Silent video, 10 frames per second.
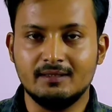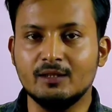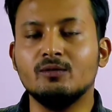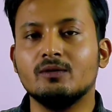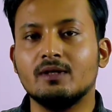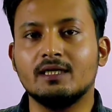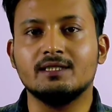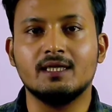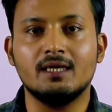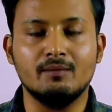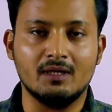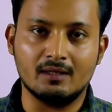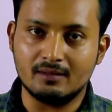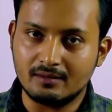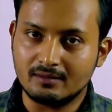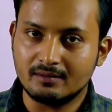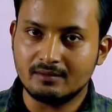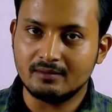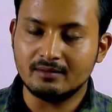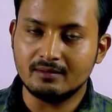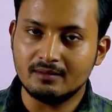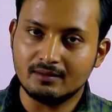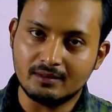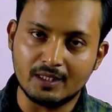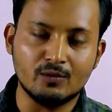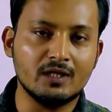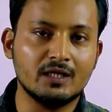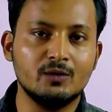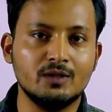দেখুন আজকে আমরা কেউ না কেউ